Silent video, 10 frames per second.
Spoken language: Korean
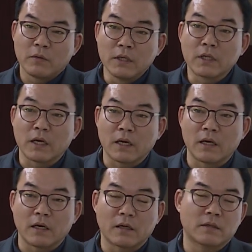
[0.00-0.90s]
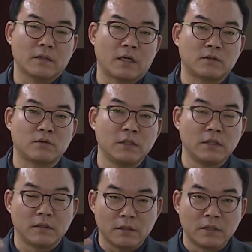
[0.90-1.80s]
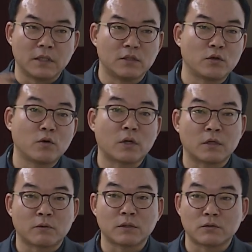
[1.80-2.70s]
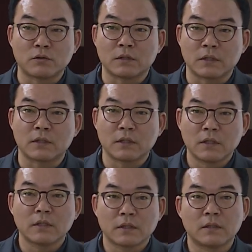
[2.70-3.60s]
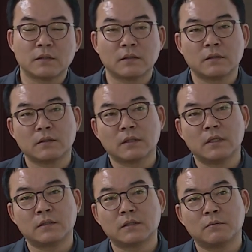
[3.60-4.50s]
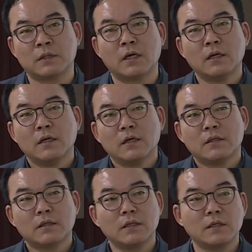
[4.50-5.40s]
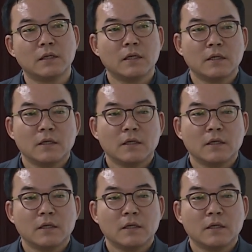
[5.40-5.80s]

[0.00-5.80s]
뭐 이렇게 그하셔서 일, 일석이조 효과를 보실 수 있는 그런 게 있을 겁니다. 특히